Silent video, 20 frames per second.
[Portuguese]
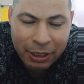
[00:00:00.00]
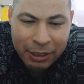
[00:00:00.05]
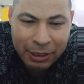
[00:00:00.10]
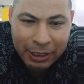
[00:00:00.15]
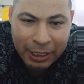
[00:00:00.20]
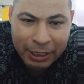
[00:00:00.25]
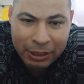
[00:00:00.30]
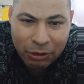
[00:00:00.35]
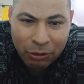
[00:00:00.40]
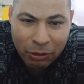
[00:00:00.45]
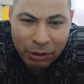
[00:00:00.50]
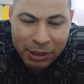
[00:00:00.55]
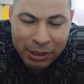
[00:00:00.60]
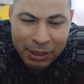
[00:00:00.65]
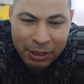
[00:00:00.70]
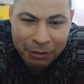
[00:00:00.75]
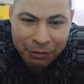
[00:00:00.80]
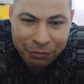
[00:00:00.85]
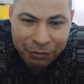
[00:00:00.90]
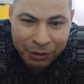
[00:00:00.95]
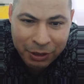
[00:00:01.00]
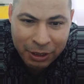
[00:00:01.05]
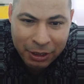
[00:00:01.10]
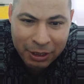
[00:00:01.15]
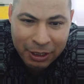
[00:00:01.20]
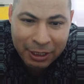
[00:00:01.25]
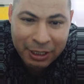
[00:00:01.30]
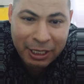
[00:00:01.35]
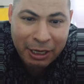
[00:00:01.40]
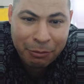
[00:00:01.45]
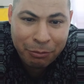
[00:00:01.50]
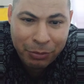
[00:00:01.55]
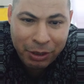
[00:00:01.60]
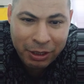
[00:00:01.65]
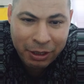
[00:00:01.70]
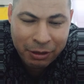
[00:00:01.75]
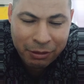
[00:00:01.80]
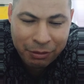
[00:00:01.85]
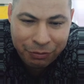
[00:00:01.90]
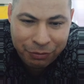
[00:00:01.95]
na nossa vida, na
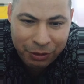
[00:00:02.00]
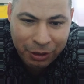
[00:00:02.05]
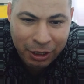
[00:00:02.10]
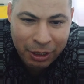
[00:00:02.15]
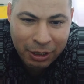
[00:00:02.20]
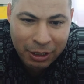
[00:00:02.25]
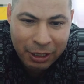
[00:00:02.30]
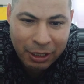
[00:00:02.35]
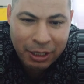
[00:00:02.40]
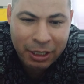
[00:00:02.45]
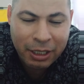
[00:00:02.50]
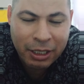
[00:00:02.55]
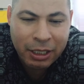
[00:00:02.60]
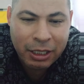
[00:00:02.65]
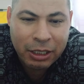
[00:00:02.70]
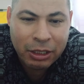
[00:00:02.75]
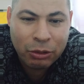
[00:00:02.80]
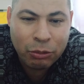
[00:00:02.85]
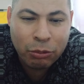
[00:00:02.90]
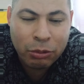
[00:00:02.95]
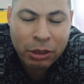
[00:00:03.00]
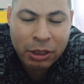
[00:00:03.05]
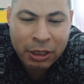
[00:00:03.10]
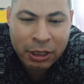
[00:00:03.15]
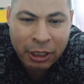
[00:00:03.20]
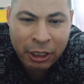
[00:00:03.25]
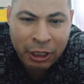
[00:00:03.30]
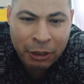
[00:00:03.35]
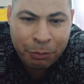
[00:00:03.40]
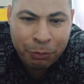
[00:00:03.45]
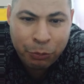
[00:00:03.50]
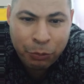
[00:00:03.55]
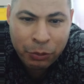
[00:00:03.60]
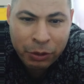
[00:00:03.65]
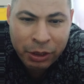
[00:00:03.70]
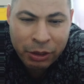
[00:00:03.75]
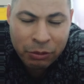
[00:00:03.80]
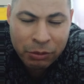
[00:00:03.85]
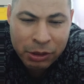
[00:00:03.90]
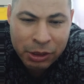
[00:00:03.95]
minha vida, no tempo
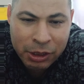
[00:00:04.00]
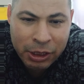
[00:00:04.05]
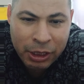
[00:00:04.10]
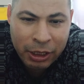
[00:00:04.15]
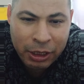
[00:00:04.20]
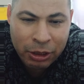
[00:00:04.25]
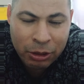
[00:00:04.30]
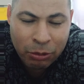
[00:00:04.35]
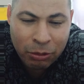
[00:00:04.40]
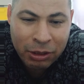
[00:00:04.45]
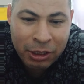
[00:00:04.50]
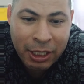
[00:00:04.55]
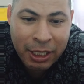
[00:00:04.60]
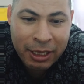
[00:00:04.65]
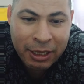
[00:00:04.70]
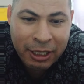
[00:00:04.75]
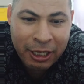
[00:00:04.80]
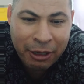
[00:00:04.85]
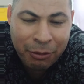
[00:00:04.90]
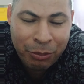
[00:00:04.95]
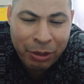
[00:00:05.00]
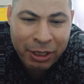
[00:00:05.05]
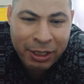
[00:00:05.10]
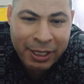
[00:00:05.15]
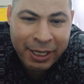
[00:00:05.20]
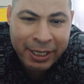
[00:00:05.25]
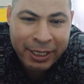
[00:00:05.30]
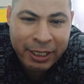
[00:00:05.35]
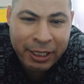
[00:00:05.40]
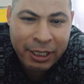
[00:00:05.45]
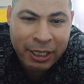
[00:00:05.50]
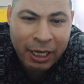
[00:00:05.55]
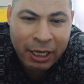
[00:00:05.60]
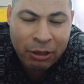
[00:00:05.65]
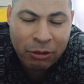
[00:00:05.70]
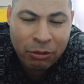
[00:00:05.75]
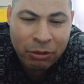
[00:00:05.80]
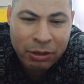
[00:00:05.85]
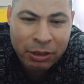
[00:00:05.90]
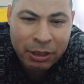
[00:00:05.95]
que o Senhor determinar que
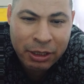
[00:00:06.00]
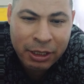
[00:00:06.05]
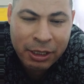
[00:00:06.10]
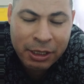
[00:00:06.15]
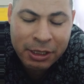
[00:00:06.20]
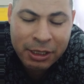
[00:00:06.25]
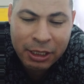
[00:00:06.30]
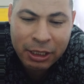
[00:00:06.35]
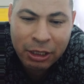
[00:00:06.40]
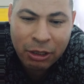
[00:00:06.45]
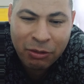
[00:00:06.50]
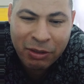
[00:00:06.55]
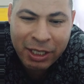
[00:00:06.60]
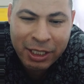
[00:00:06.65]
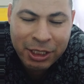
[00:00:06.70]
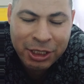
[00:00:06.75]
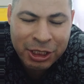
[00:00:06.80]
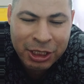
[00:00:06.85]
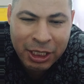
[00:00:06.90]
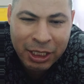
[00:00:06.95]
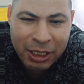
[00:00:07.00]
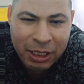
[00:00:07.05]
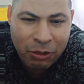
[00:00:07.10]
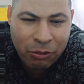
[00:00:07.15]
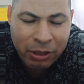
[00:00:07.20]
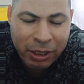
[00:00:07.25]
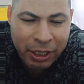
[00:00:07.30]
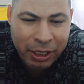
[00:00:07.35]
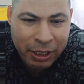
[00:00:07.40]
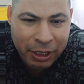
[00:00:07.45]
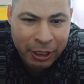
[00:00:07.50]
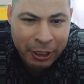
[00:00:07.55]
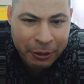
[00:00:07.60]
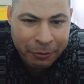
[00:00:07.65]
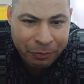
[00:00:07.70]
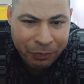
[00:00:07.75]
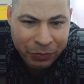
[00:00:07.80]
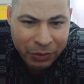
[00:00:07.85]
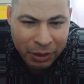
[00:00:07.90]
aconteça. Não adianta eu querer